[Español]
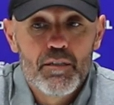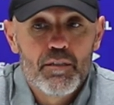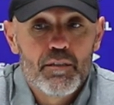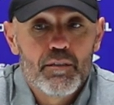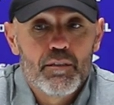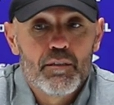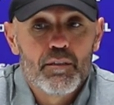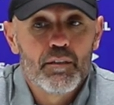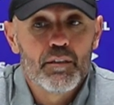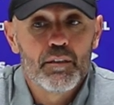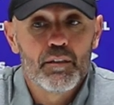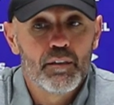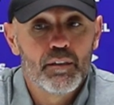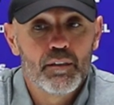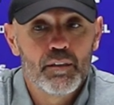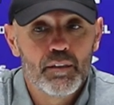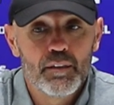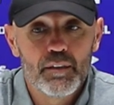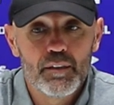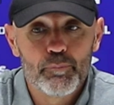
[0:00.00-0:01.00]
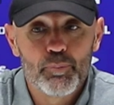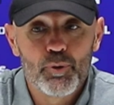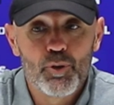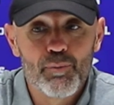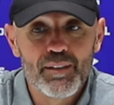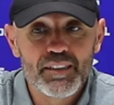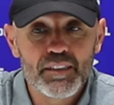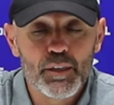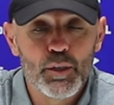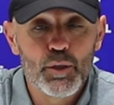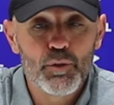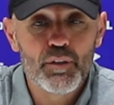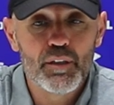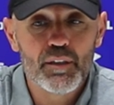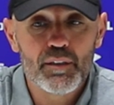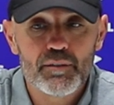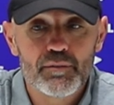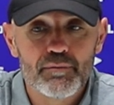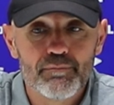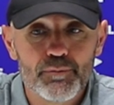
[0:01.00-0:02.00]
y, poco más que
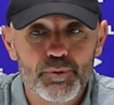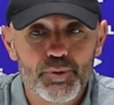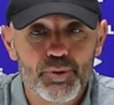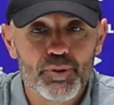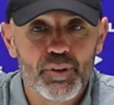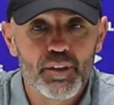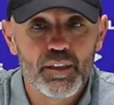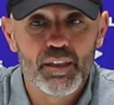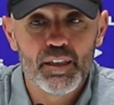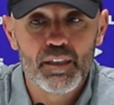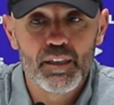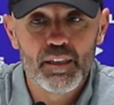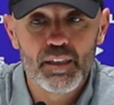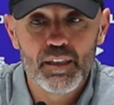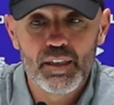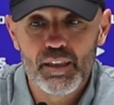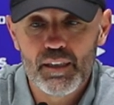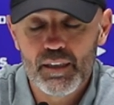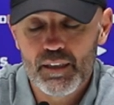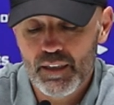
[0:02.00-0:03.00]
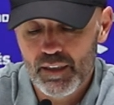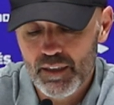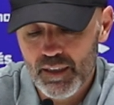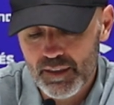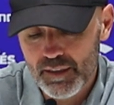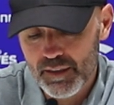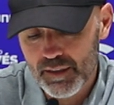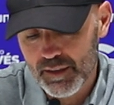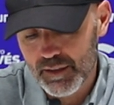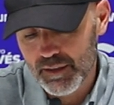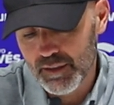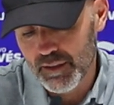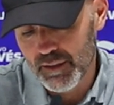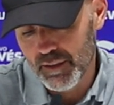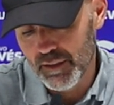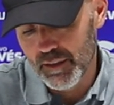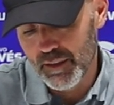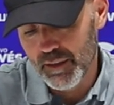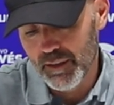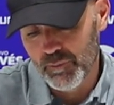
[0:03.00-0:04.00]
decir. Creo que, ellas
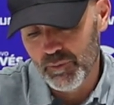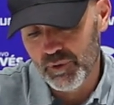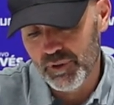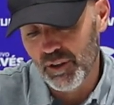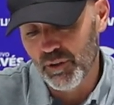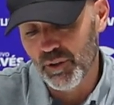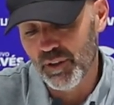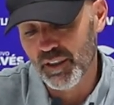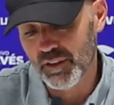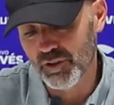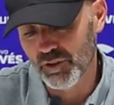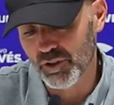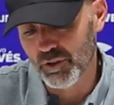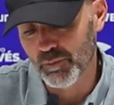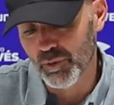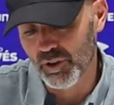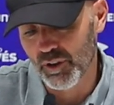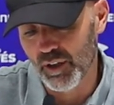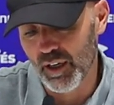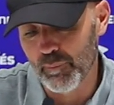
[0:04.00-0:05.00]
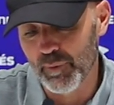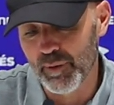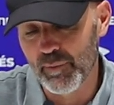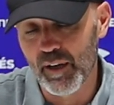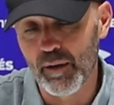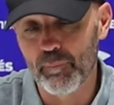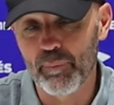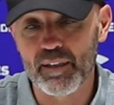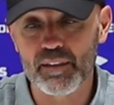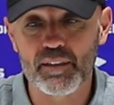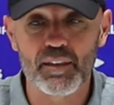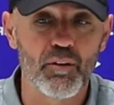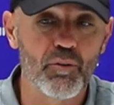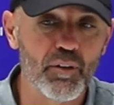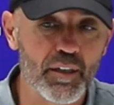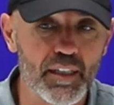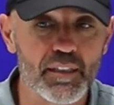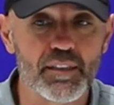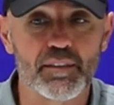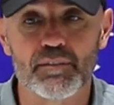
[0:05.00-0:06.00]
eh, hemos estado quizás nosotros mejor en la primera parte,
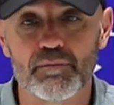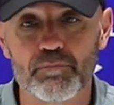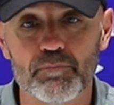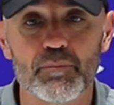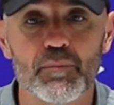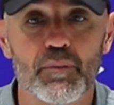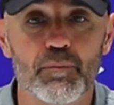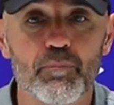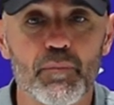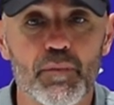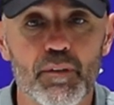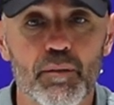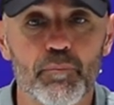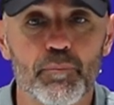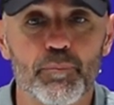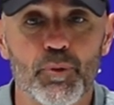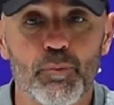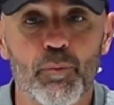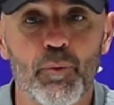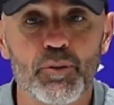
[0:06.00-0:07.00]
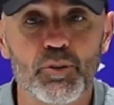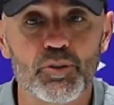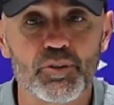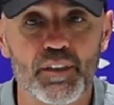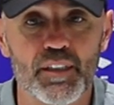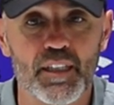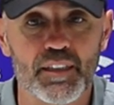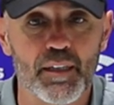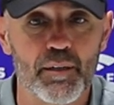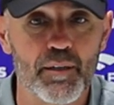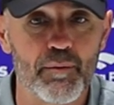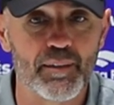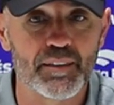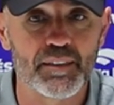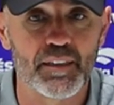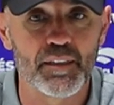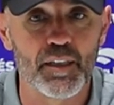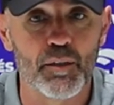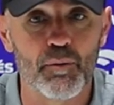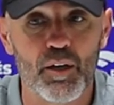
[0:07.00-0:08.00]
aunque ellas por momentos tenían también
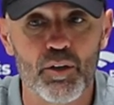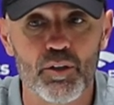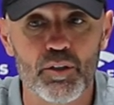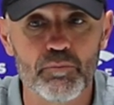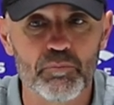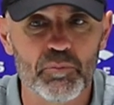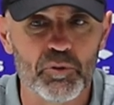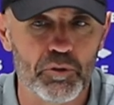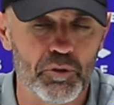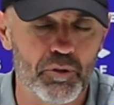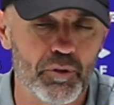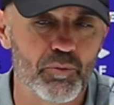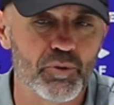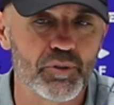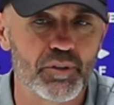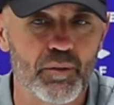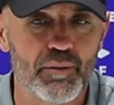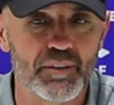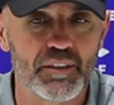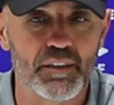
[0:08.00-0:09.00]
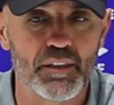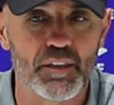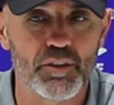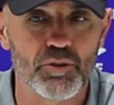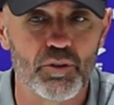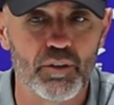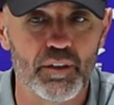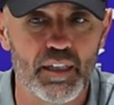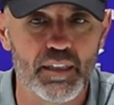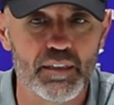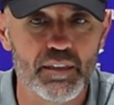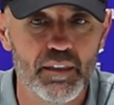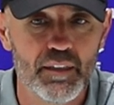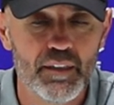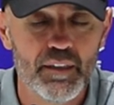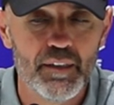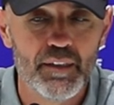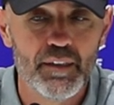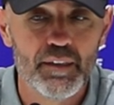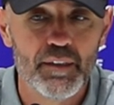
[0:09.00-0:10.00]
bastante el balón, pero creo que hemos estado bastante sólidas.
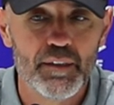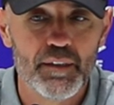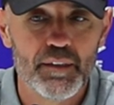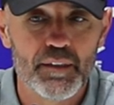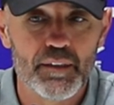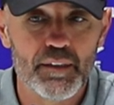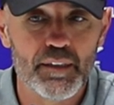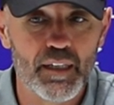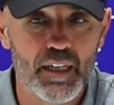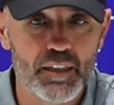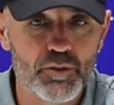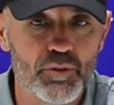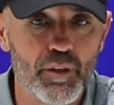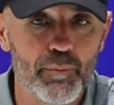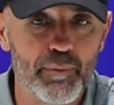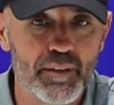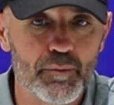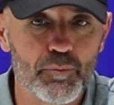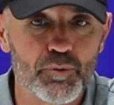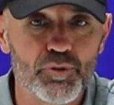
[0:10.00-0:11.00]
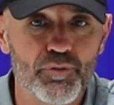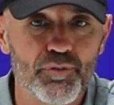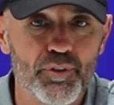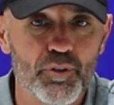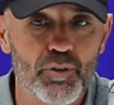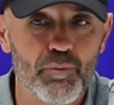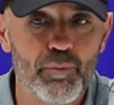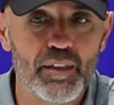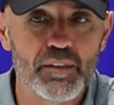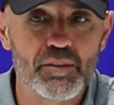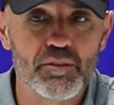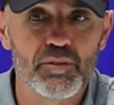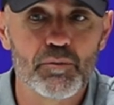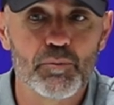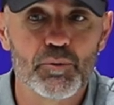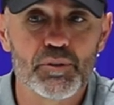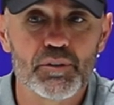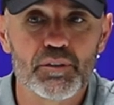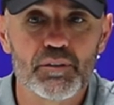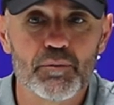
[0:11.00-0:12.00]
Y en la segunda parte hemos sufrido más, ¿no?
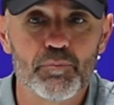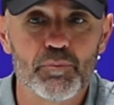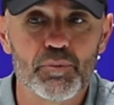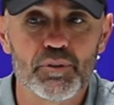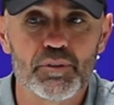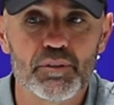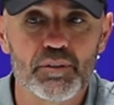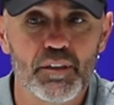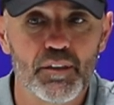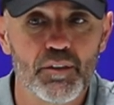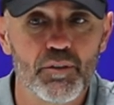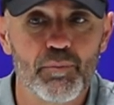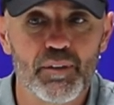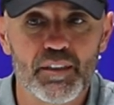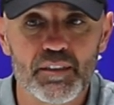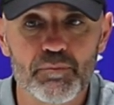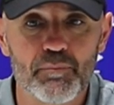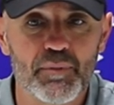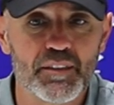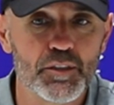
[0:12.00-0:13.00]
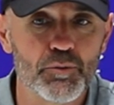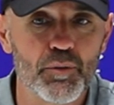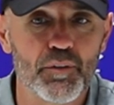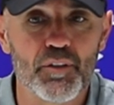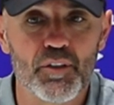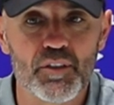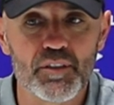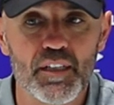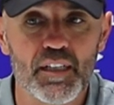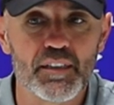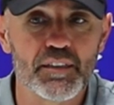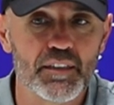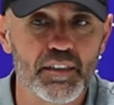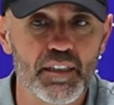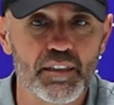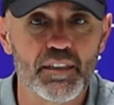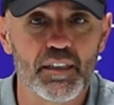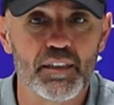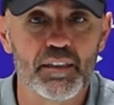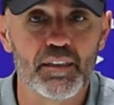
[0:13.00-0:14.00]
hemos, hemos tenido más, más situaciones en las que
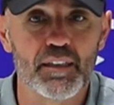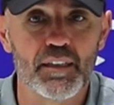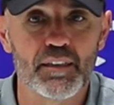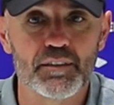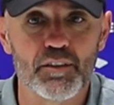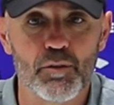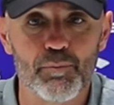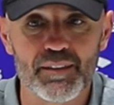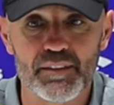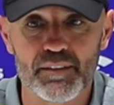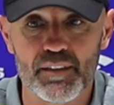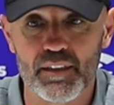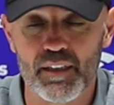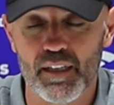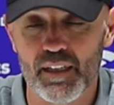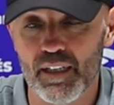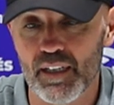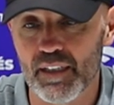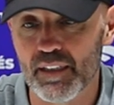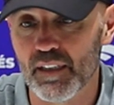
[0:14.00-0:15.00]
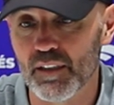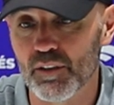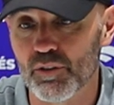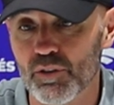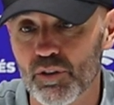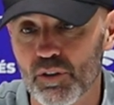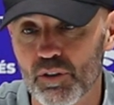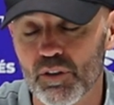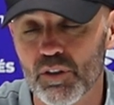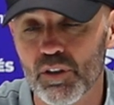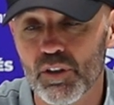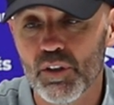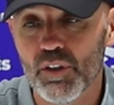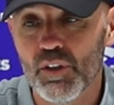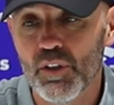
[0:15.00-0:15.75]
ellas han, han estado más cerca del área, con